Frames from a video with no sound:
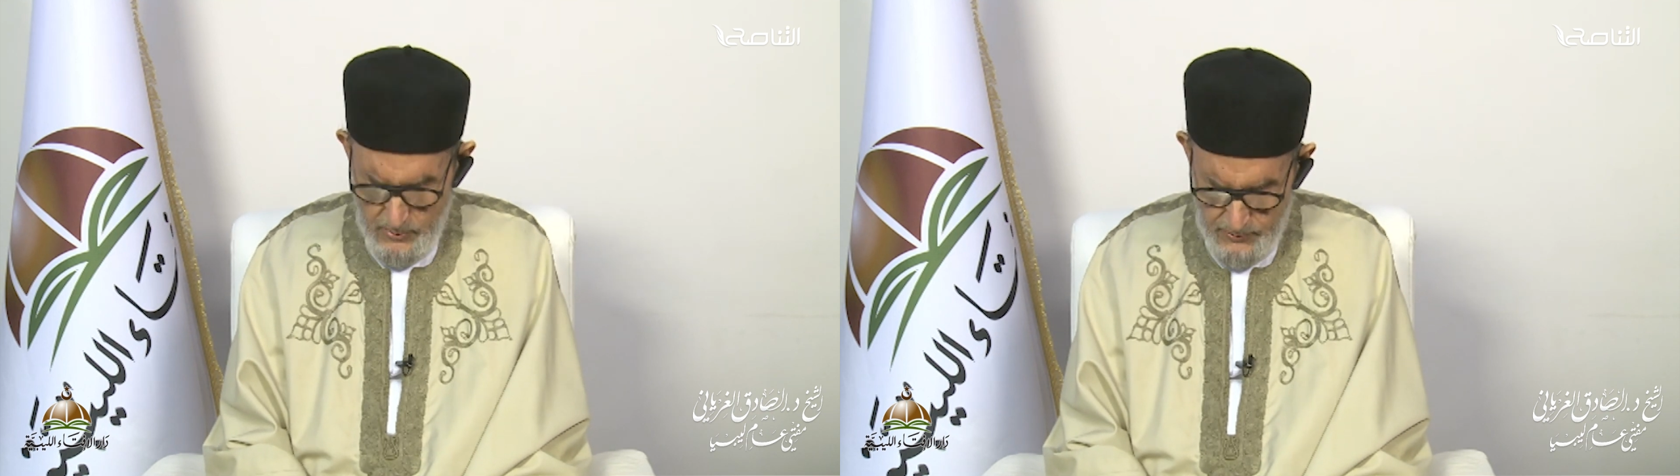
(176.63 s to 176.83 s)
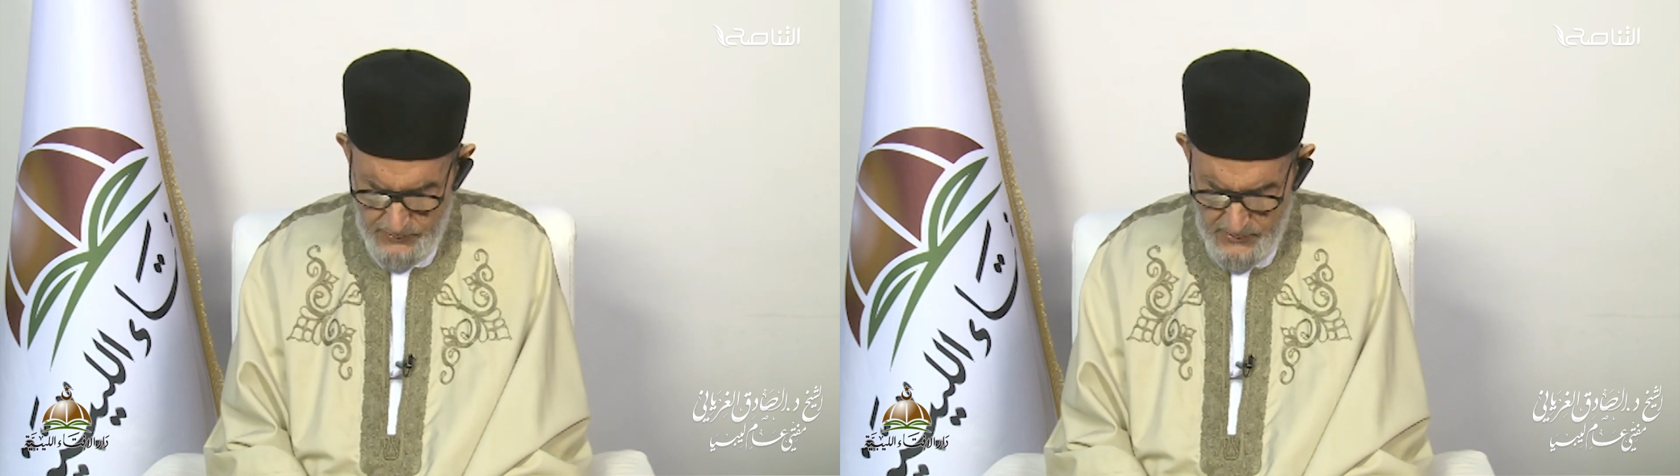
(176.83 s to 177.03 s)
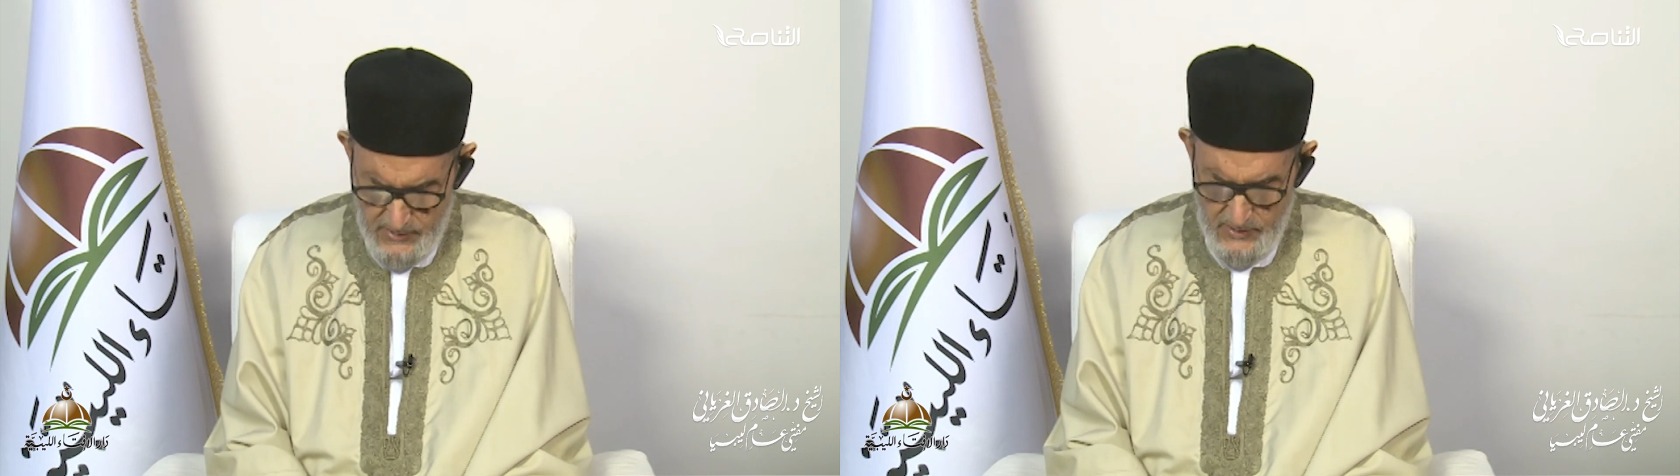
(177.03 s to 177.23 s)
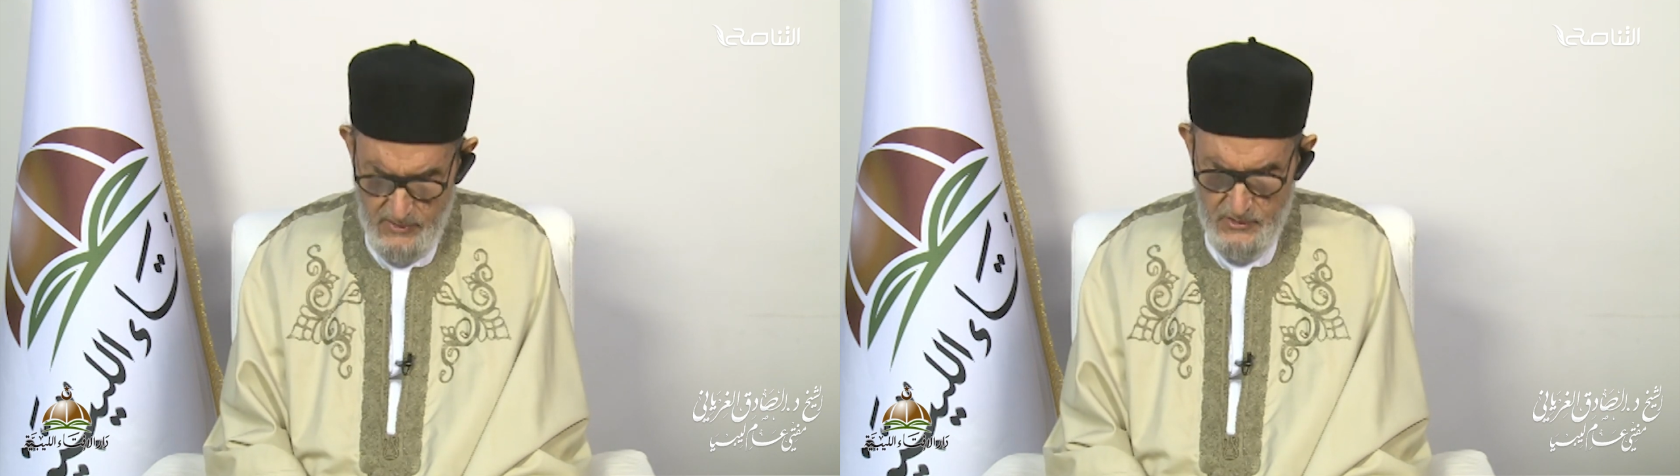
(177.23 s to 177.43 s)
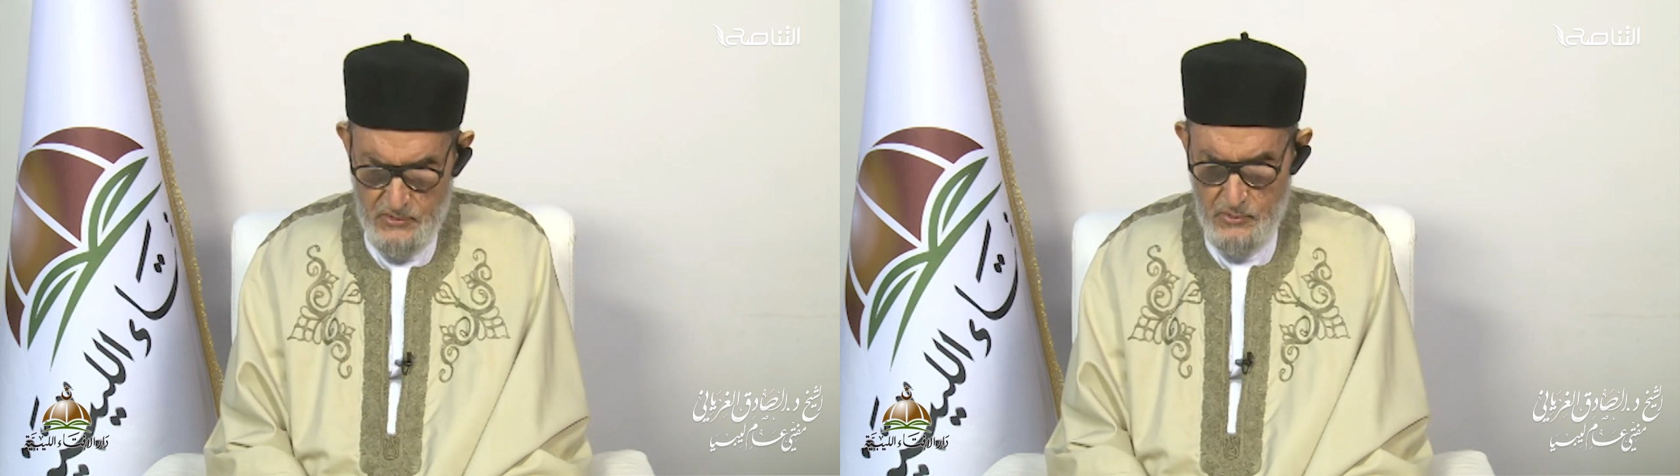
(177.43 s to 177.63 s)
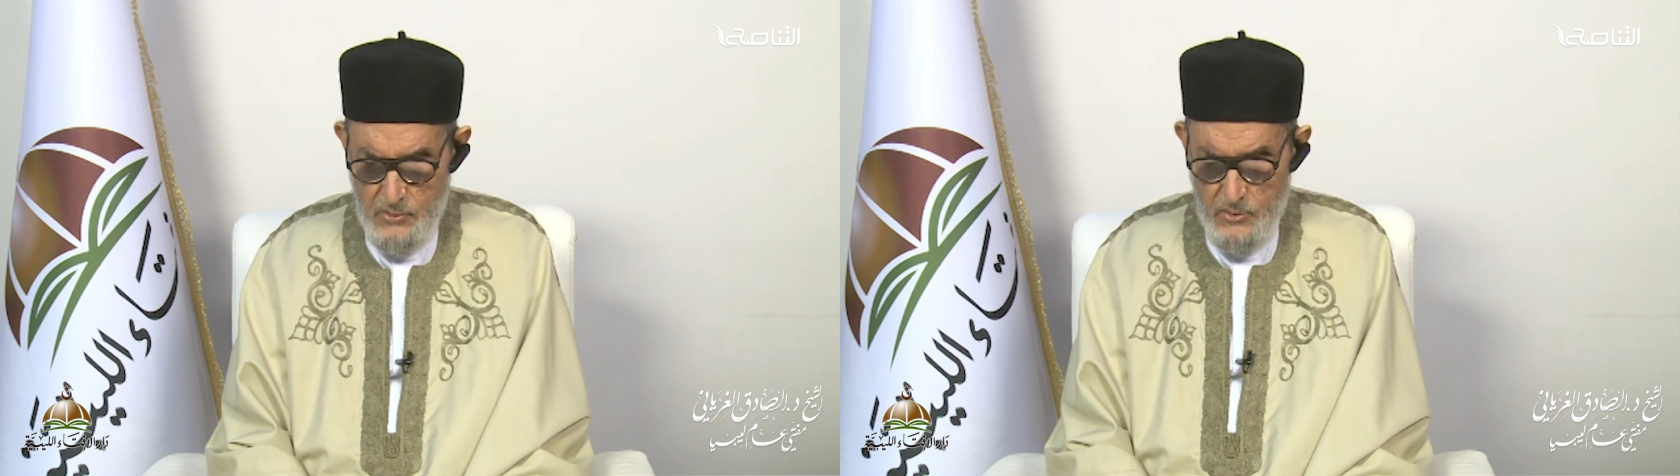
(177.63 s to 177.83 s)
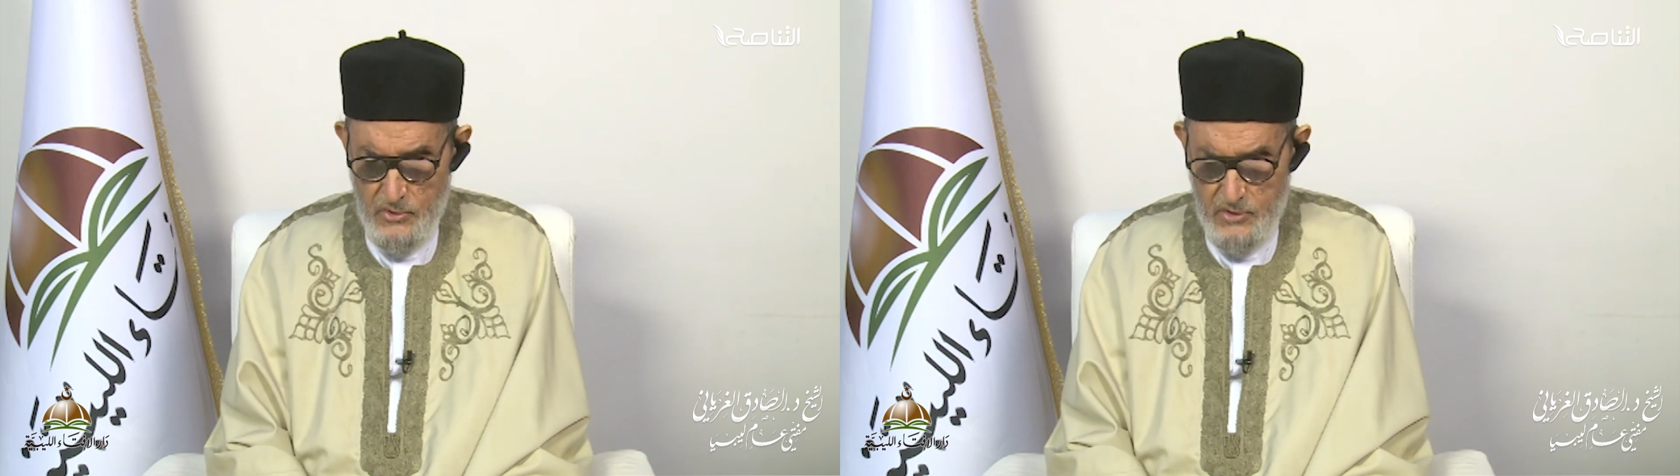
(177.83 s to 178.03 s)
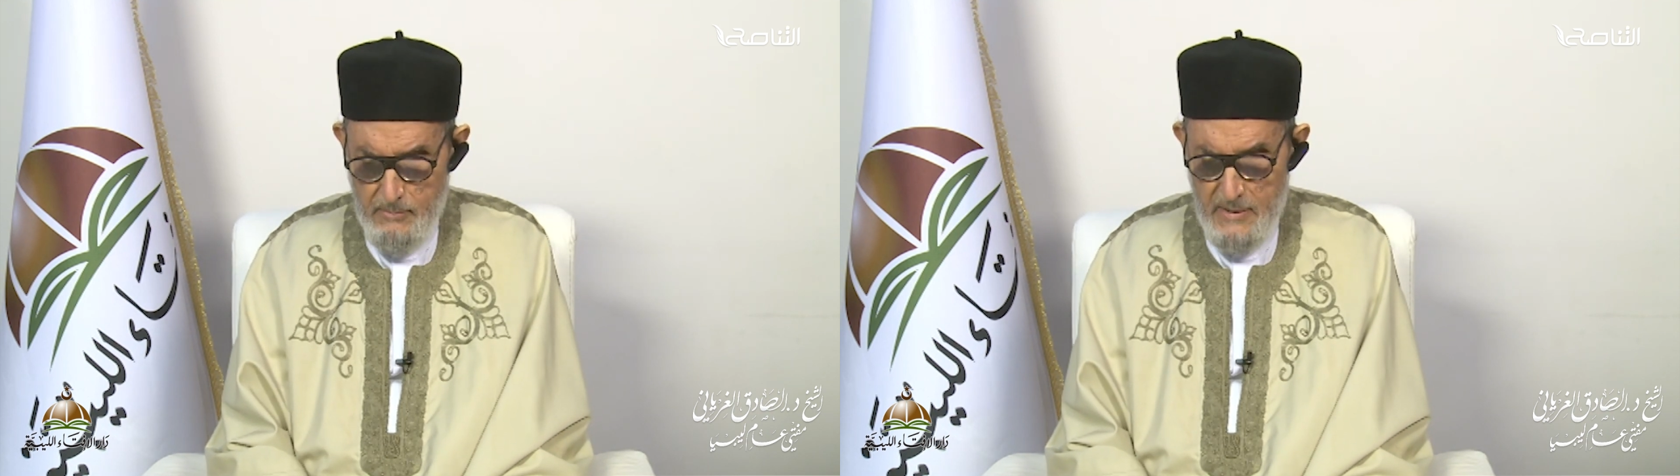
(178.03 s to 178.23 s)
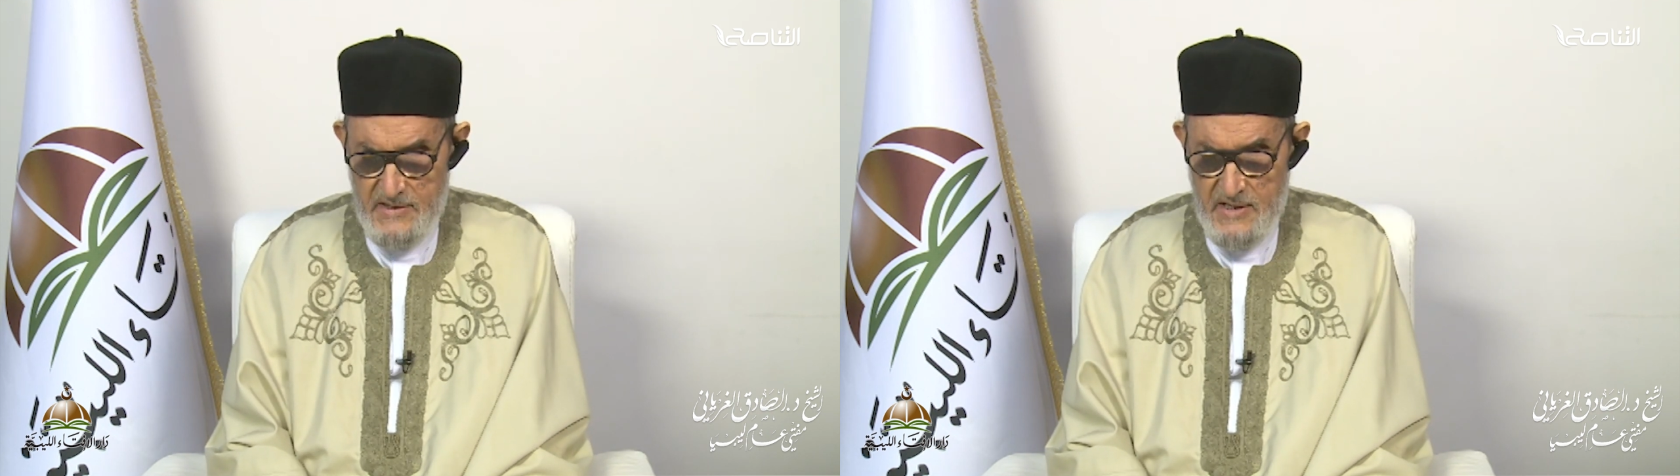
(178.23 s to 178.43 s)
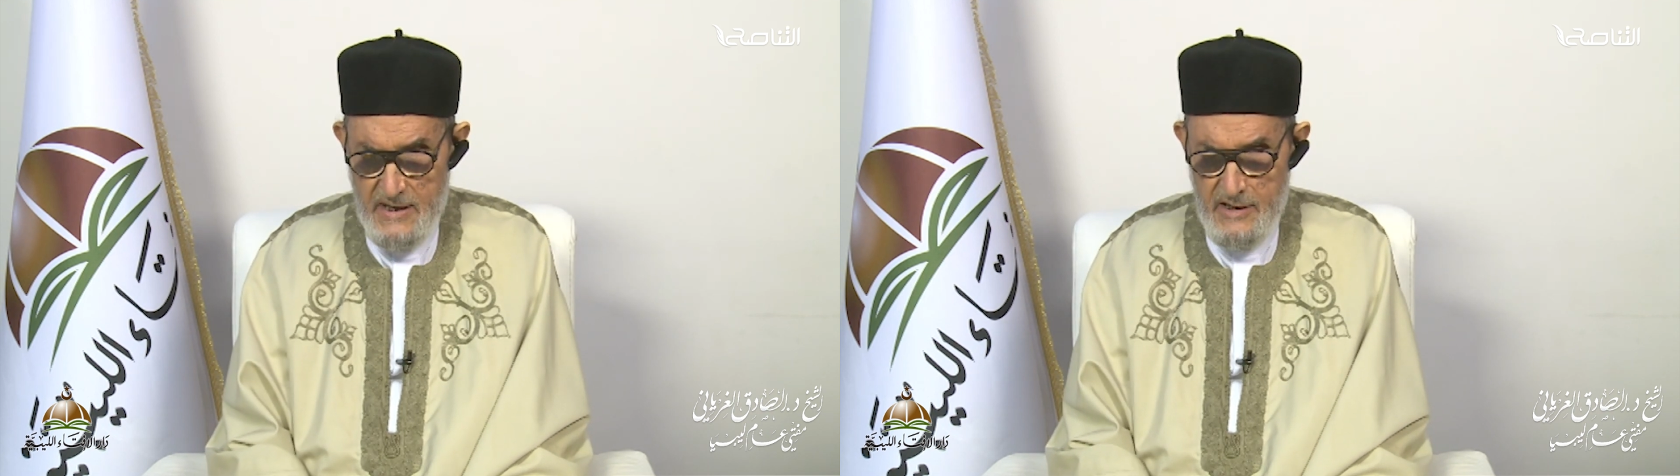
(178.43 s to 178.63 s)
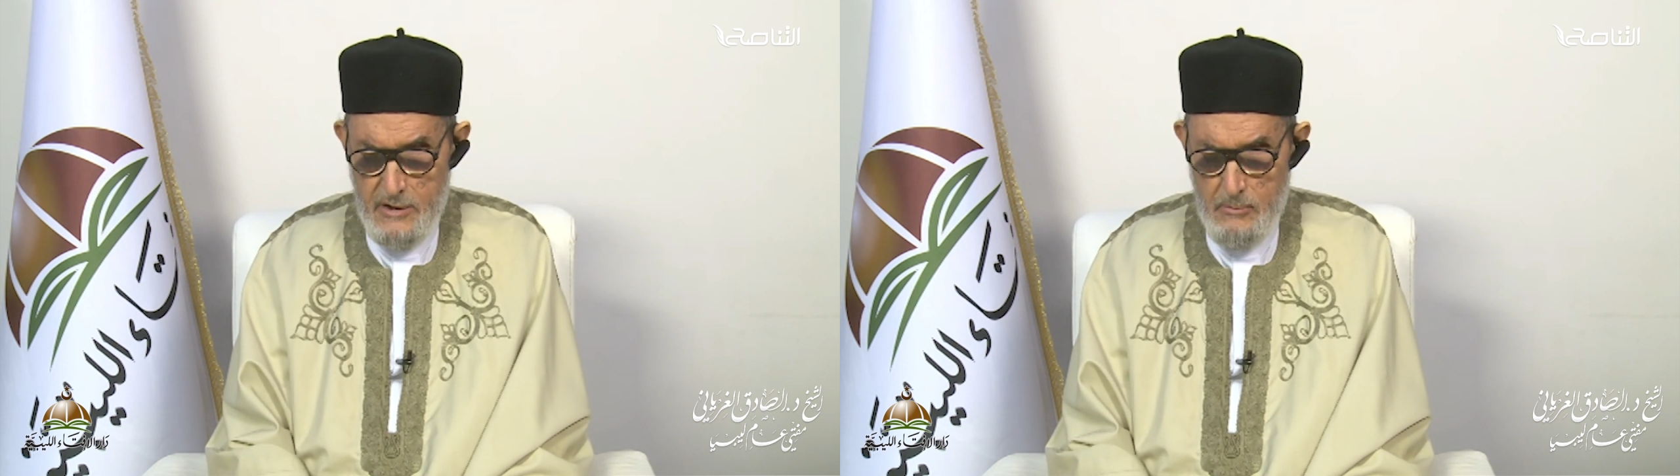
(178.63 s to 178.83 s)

في سلوك مسالك